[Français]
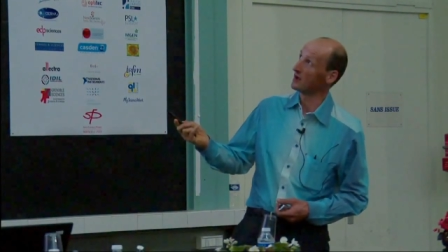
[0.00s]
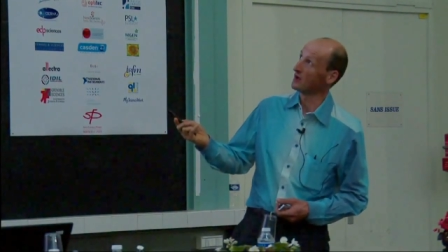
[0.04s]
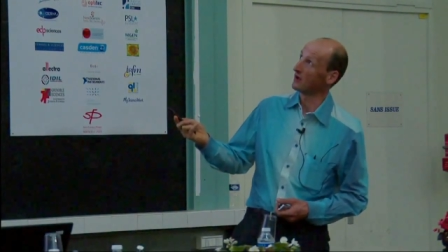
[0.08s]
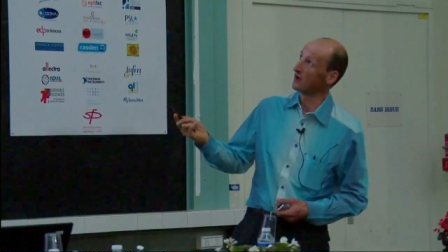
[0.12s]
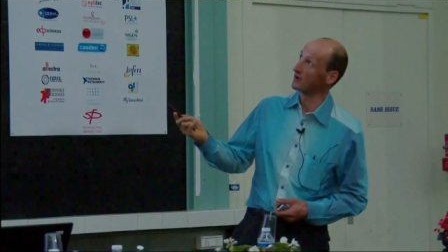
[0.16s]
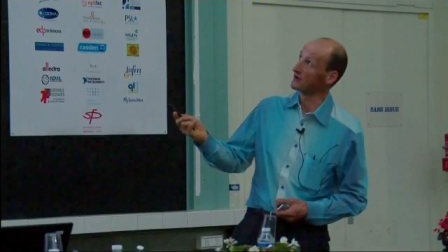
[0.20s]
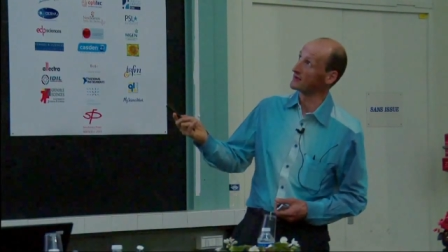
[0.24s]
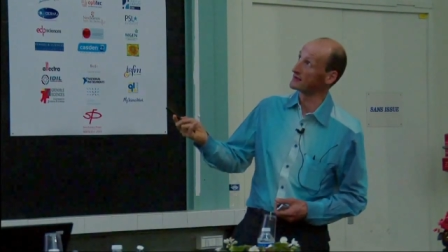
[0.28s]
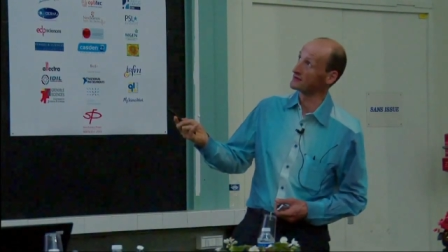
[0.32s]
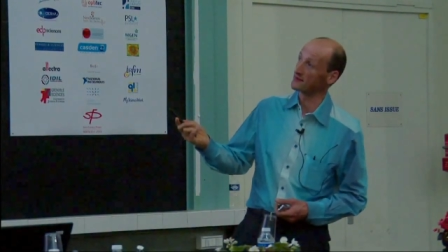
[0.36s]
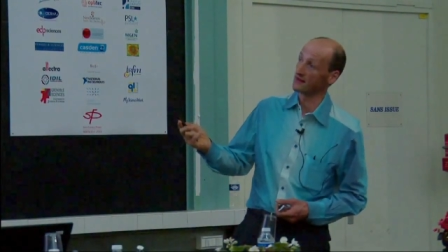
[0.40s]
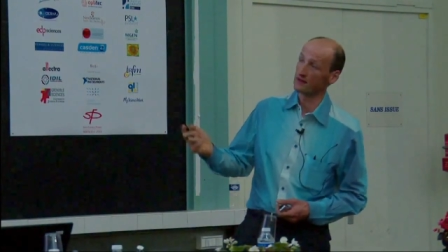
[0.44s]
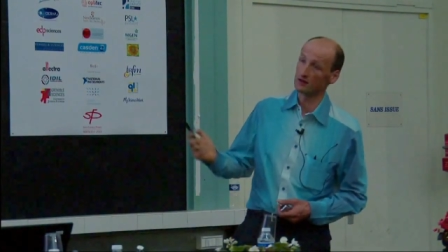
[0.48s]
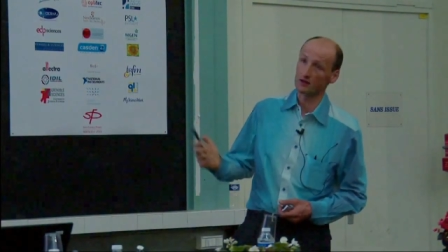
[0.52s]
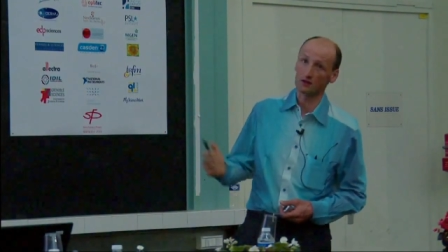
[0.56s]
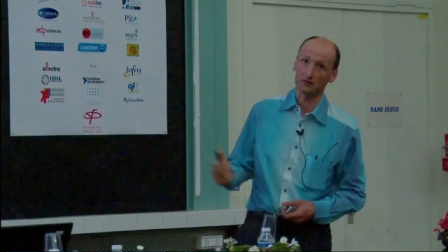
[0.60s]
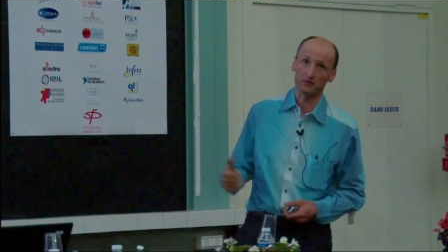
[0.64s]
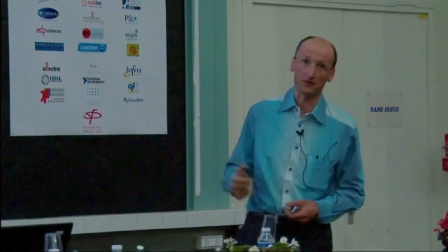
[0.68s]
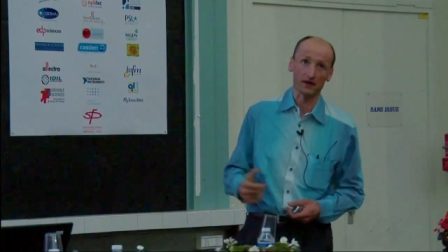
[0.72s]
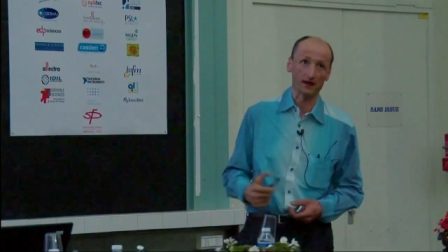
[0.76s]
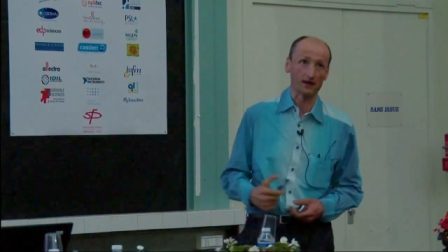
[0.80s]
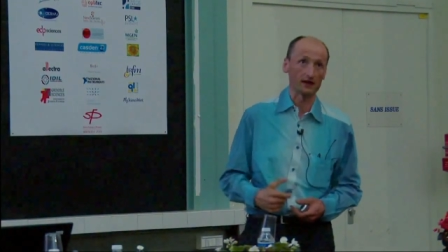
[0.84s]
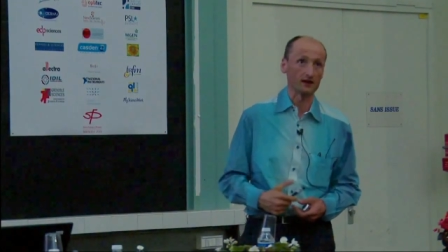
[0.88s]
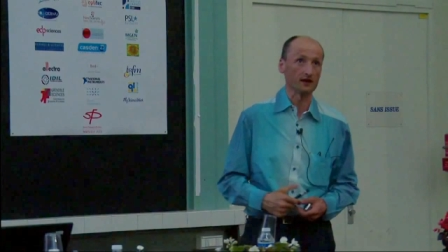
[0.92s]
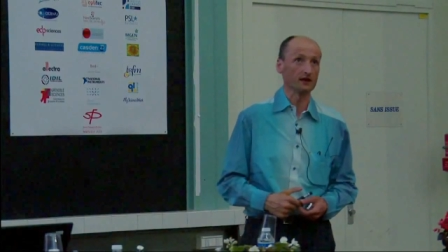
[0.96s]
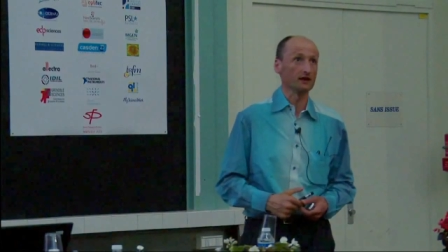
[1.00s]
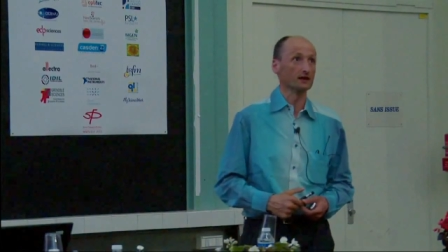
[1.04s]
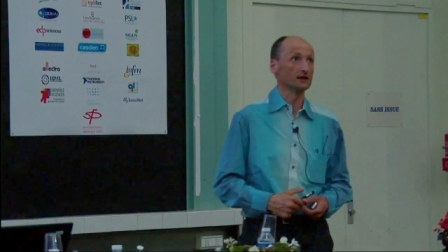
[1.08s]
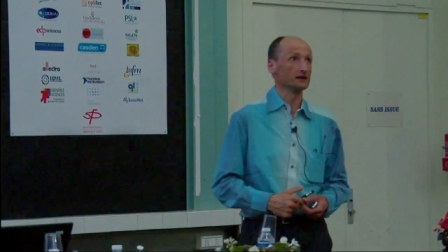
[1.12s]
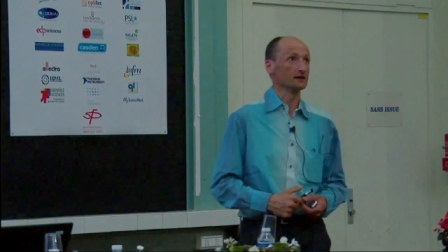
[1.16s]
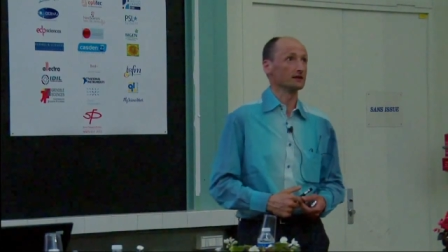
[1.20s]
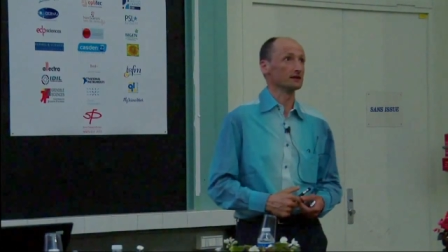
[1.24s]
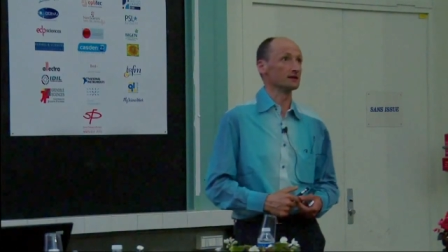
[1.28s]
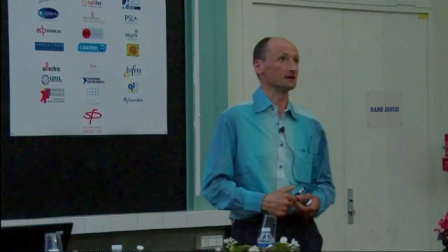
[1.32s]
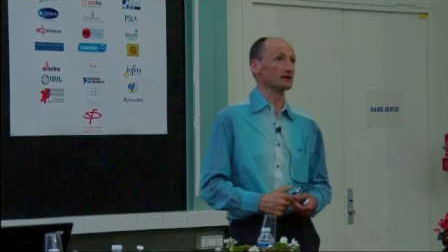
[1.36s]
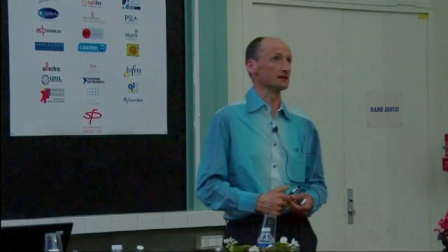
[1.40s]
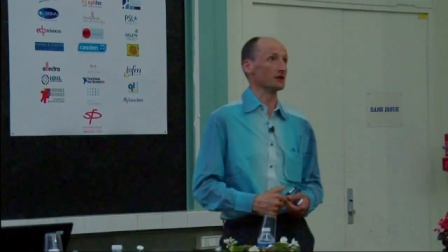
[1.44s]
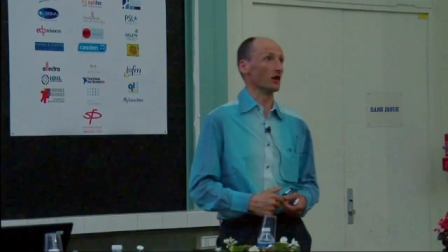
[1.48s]
on essaye de faire
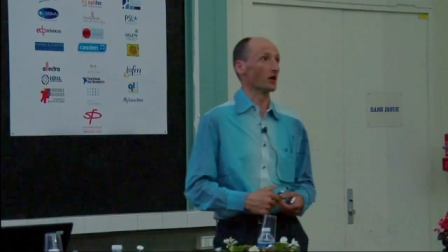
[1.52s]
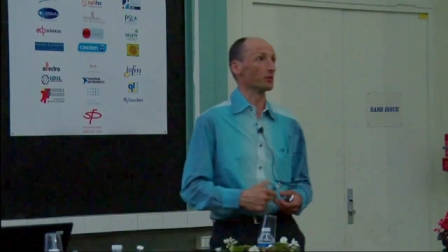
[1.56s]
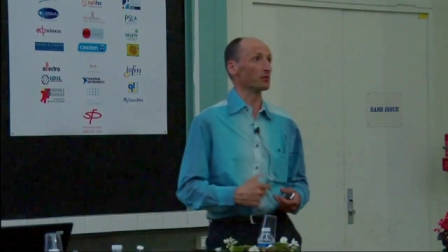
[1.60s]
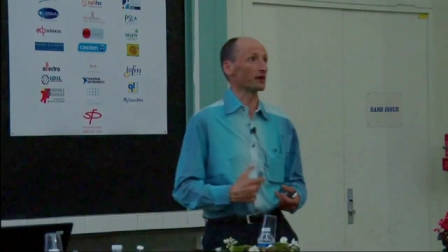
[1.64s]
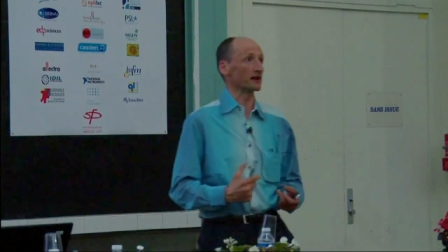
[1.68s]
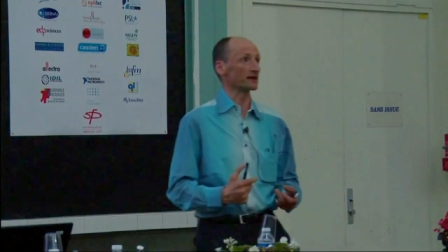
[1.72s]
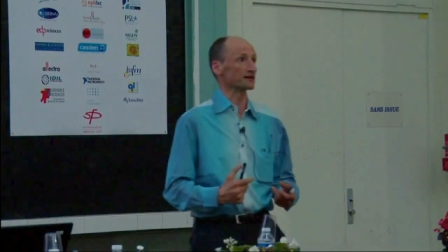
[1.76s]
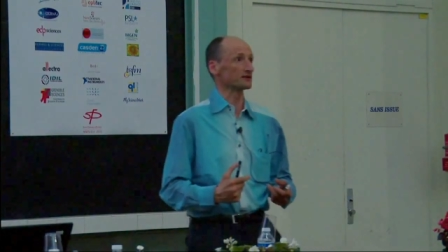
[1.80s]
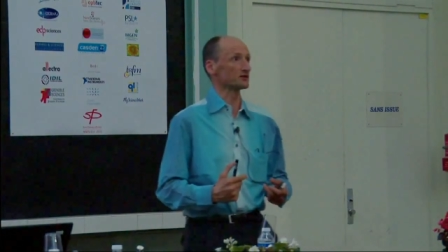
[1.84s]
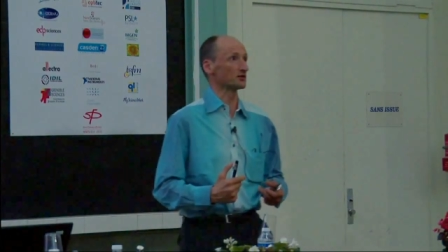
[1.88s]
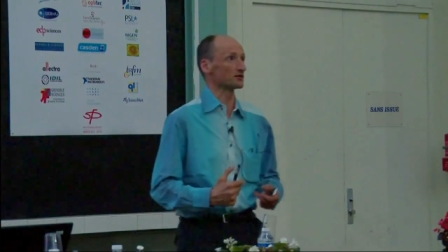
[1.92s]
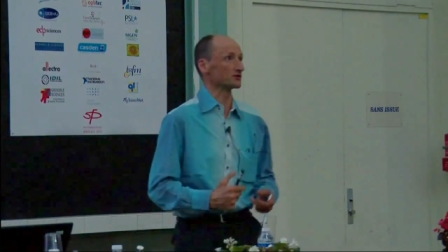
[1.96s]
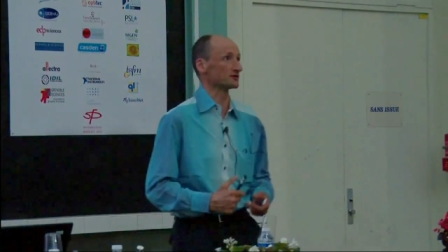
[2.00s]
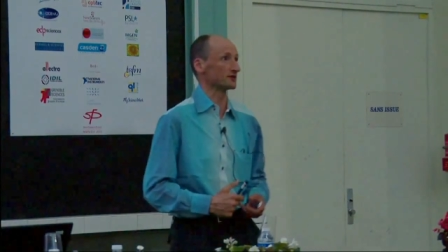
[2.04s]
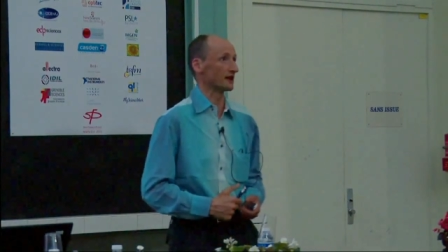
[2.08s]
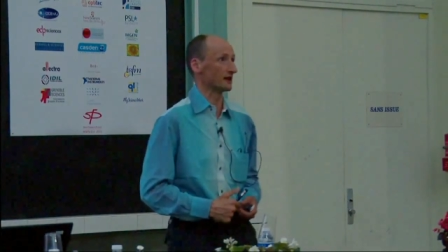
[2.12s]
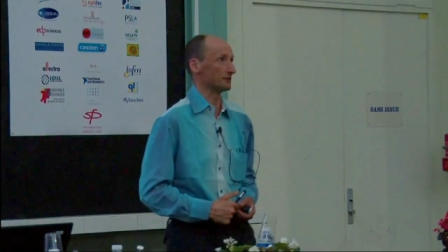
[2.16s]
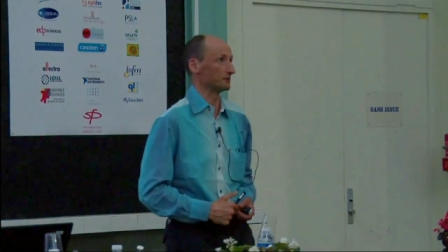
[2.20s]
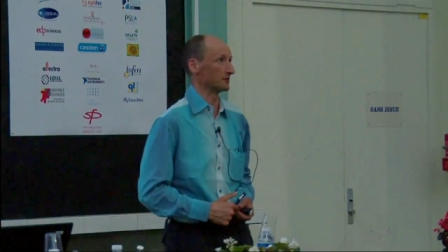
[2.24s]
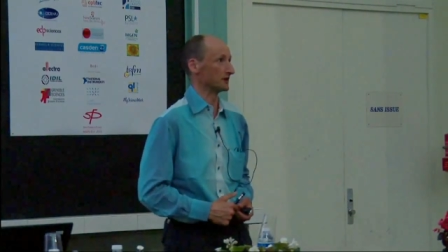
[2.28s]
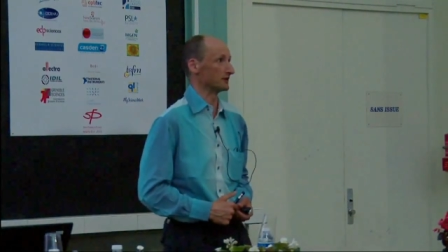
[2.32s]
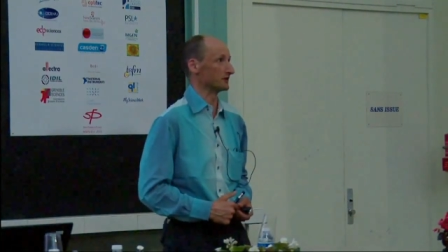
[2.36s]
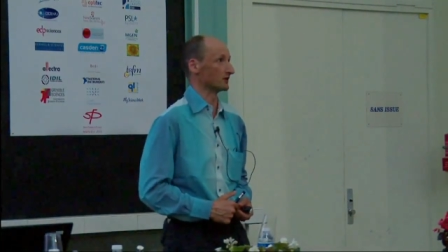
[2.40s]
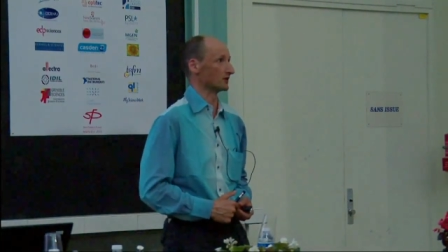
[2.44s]
des opérations simples.